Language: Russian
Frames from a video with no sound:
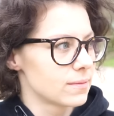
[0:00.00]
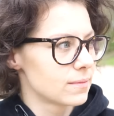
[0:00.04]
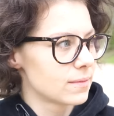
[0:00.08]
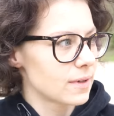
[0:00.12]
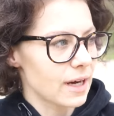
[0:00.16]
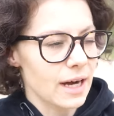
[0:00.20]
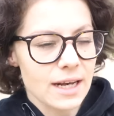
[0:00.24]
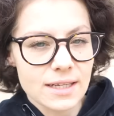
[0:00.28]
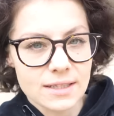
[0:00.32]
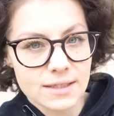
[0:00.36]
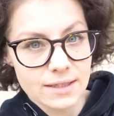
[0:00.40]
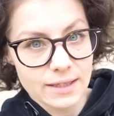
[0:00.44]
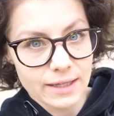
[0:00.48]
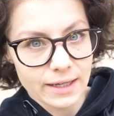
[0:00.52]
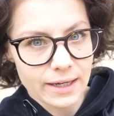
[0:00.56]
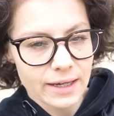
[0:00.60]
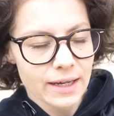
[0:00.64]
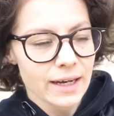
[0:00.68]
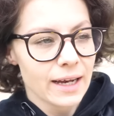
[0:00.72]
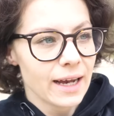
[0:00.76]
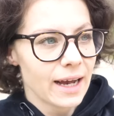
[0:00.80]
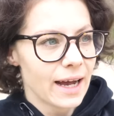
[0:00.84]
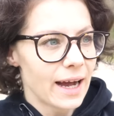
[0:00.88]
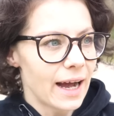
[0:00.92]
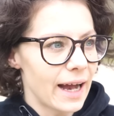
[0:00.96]
разные.
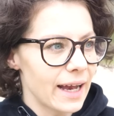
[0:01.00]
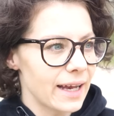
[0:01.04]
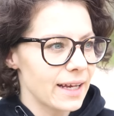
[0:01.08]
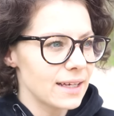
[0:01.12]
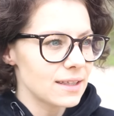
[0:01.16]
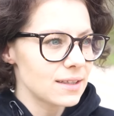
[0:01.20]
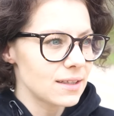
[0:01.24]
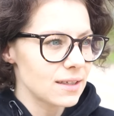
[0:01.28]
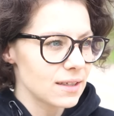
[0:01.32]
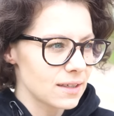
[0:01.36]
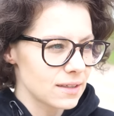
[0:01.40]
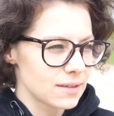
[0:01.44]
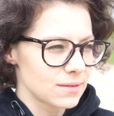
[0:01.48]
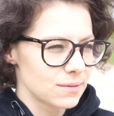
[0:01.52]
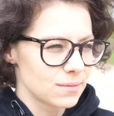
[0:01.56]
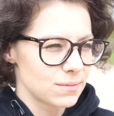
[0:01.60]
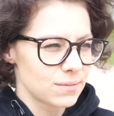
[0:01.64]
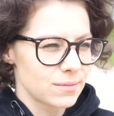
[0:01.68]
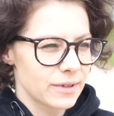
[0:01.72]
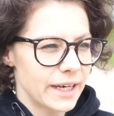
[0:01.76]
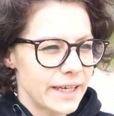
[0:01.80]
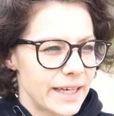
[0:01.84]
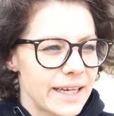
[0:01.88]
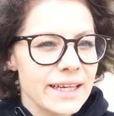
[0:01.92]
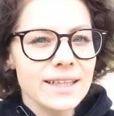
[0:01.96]
А это
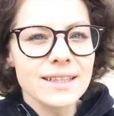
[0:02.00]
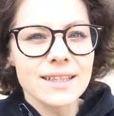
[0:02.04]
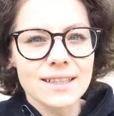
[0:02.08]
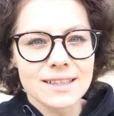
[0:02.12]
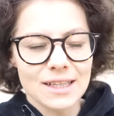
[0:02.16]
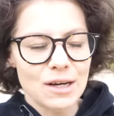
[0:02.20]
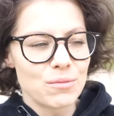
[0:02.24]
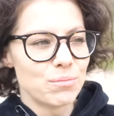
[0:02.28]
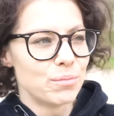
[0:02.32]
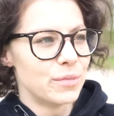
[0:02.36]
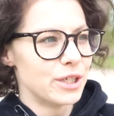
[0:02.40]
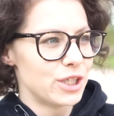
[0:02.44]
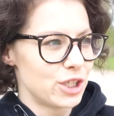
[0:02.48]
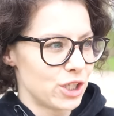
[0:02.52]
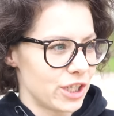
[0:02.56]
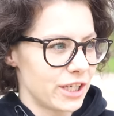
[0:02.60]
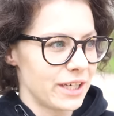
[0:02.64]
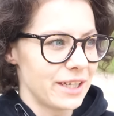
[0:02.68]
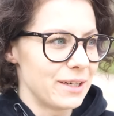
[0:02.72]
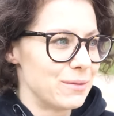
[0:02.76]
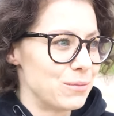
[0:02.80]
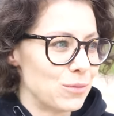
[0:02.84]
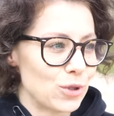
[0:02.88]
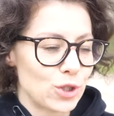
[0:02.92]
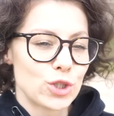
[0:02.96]
какие-то там
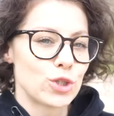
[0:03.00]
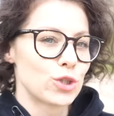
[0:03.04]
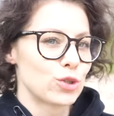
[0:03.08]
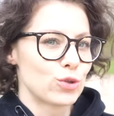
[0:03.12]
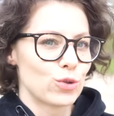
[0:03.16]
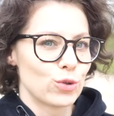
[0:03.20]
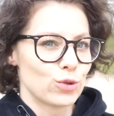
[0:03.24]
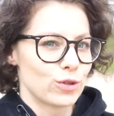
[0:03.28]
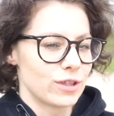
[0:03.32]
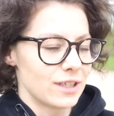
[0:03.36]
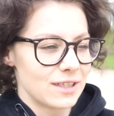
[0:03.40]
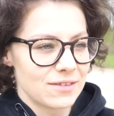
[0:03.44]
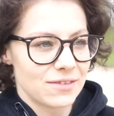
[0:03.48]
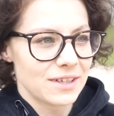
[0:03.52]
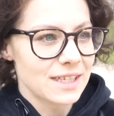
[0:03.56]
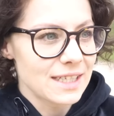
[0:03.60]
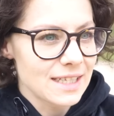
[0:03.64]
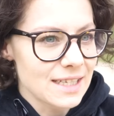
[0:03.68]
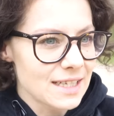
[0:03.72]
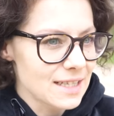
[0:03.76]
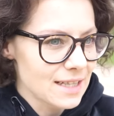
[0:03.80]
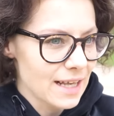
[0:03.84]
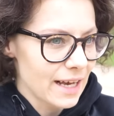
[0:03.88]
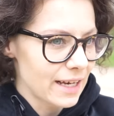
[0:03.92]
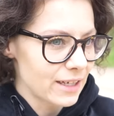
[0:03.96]
бычки, может кто-то из вас
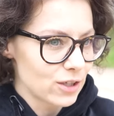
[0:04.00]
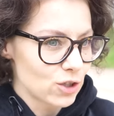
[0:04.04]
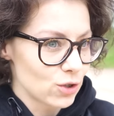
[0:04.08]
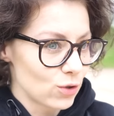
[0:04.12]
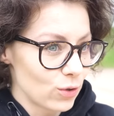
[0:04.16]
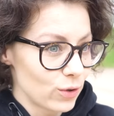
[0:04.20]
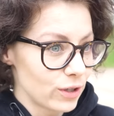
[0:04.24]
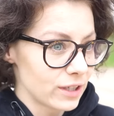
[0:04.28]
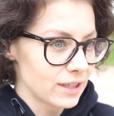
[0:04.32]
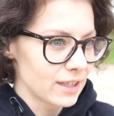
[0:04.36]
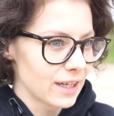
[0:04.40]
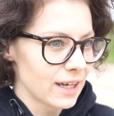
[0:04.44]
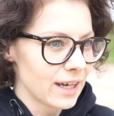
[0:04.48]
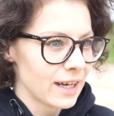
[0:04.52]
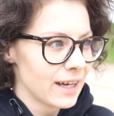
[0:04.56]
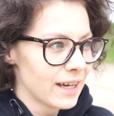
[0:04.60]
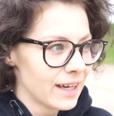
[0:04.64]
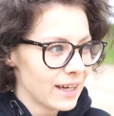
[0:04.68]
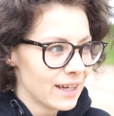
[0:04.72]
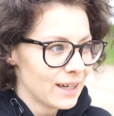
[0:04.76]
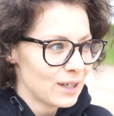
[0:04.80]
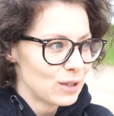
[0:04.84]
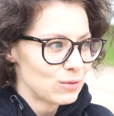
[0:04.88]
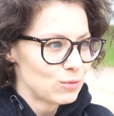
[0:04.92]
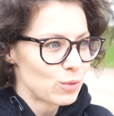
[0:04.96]
знает, что это.
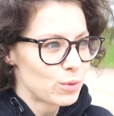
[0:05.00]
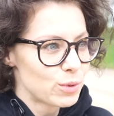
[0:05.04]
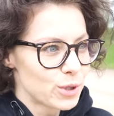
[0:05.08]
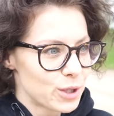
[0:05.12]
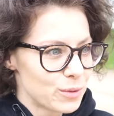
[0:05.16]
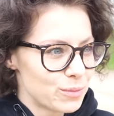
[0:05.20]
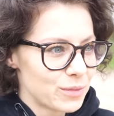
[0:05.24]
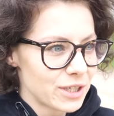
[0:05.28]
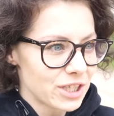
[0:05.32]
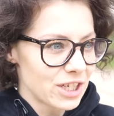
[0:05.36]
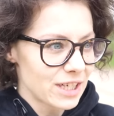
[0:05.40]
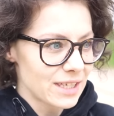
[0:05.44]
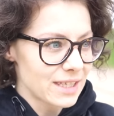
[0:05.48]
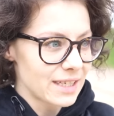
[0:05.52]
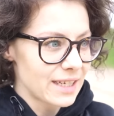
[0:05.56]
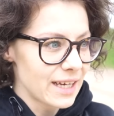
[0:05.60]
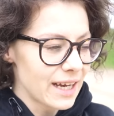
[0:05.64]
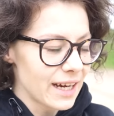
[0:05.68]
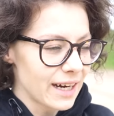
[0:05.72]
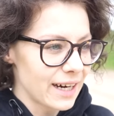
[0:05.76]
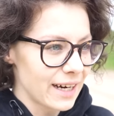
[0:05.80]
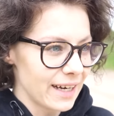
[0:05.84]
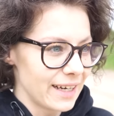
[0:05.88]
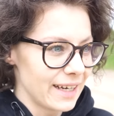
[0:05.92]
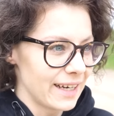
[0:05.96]
В общем, мы сейчас
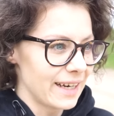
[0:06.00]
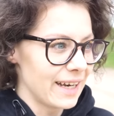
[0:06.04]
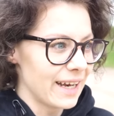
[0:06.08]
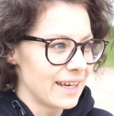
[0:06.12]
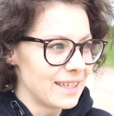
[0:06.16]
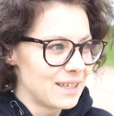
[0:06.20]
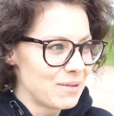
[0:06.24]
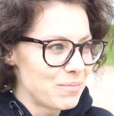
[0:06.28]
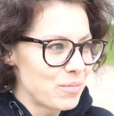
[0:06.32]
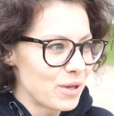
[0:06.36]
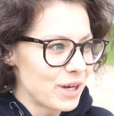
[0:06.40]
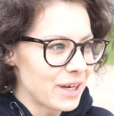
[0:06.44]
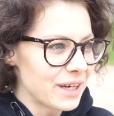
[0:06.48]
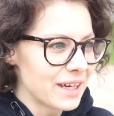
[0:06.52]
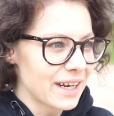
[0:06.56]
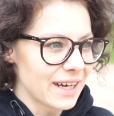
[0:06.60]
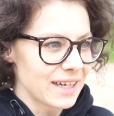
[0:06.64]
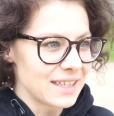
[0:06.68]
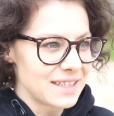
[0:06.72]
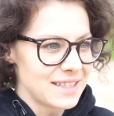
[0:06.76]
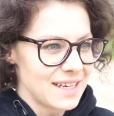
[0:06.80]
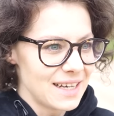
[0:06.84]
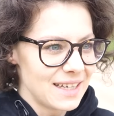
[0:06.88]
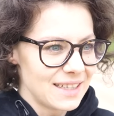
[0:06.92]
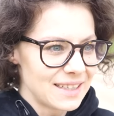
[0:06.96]
ехали, и они
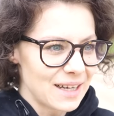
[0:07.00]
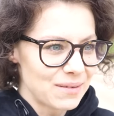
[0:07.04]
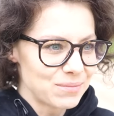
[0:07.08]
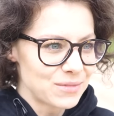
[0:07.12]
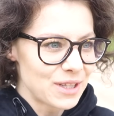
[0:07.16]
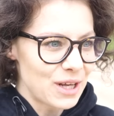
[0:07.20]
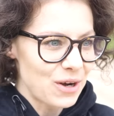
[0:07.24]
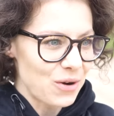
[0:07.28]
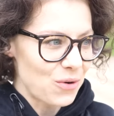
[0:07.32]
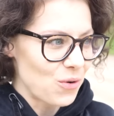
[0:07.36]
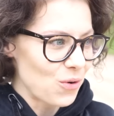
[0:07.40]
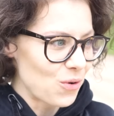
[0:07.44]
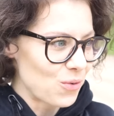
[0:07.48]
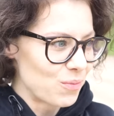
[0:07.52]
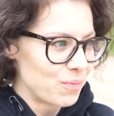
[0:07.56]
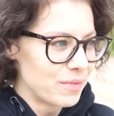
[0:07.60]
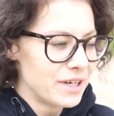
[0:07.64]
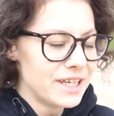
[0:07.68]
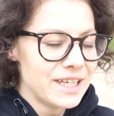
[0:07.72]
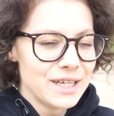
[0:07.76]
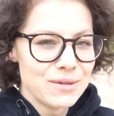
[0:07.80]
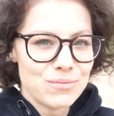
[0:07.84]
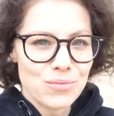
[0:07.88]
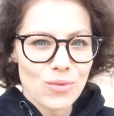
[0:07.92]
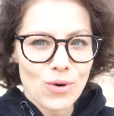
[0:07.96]
переградили нам дорогу. Мы
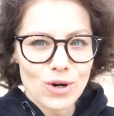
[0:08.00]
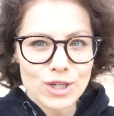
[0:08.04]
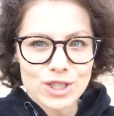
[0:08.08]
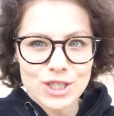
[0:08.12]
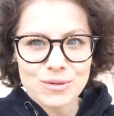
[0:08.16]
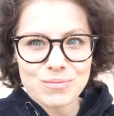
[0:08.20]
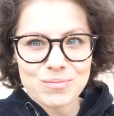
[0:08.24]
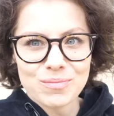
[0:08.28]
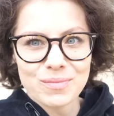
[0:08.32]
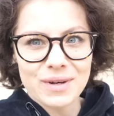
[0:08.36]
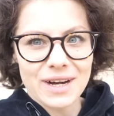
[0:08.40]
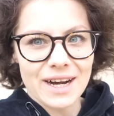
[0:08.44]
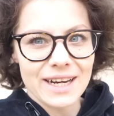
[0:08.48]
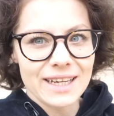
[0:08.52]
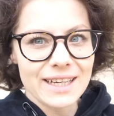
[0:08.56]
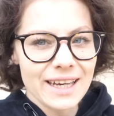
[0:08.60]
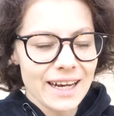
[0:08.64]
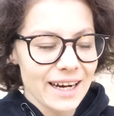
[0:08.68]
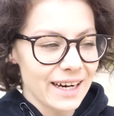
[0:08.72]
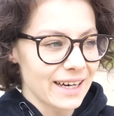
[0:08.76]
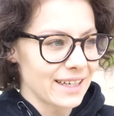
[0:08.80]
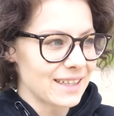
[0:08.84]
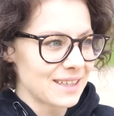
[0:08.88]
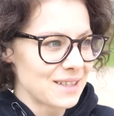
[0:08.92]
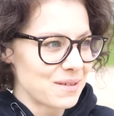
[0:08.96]
не можем
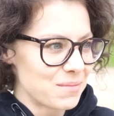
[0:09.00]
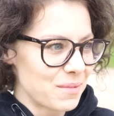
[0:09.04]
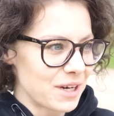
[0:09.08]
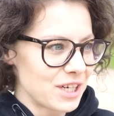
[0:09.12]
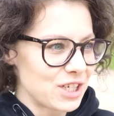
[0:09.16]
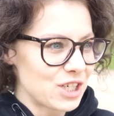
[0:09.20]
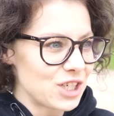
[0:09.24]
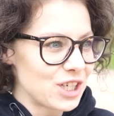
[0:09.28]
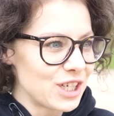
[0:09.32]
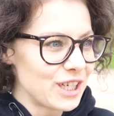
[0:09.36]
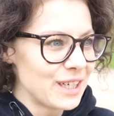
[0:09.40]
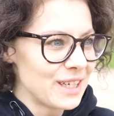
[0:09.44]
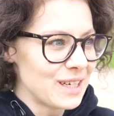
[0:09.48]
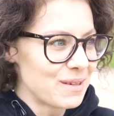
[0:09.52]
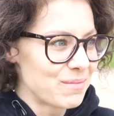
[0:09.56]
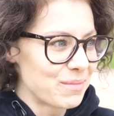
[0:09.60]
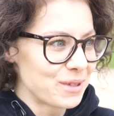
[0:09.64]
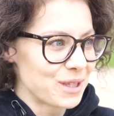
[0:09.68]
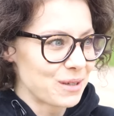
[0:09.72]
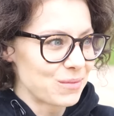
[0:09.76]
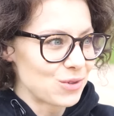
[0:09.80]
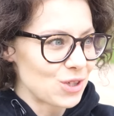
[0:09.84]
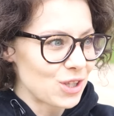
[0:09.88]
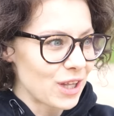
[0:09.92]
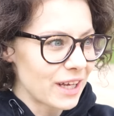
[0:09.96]
проехать на машине,
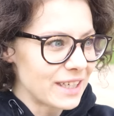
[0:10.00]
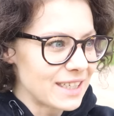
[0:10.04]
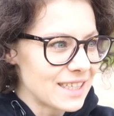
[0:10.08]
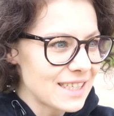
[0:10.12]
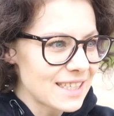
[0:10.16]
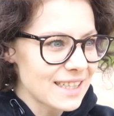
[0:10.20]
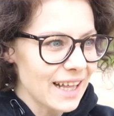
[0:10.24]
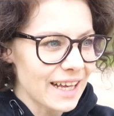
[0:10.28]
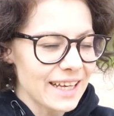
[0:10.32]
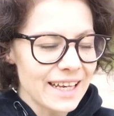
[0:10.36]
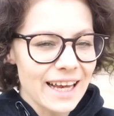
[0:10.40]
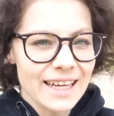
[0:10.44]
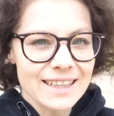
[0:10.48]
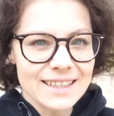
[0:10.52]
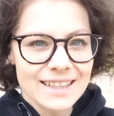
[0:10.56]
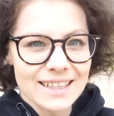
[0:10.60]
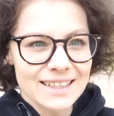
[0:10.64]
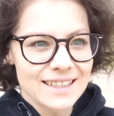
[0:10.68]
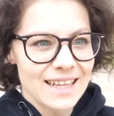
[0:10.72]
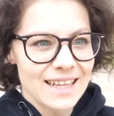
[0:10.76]
потому что они стоят на